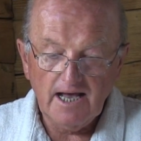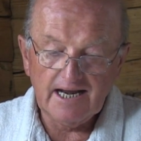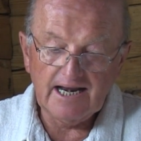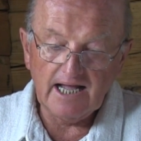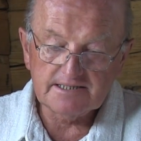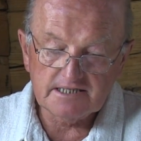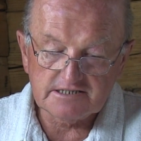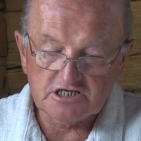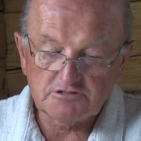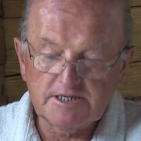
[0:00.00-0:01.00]
Ein Hans
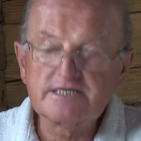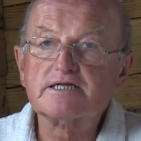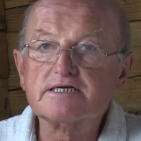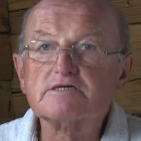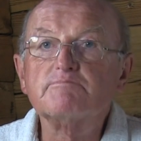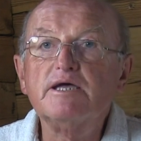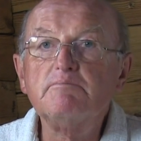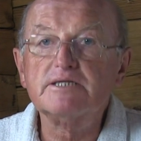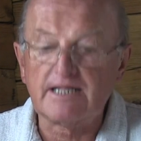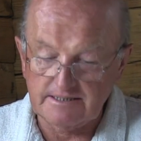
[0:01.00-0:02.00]
ist der Schwester, ist zum
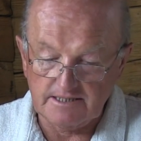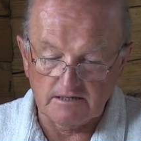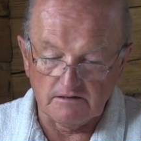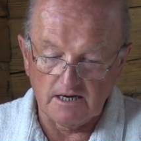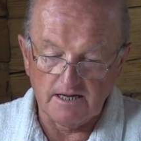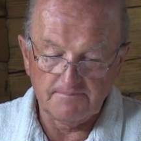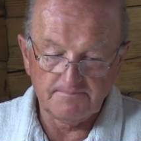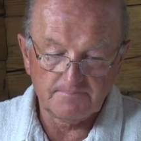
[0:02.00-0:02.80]
Himmitati gegangen.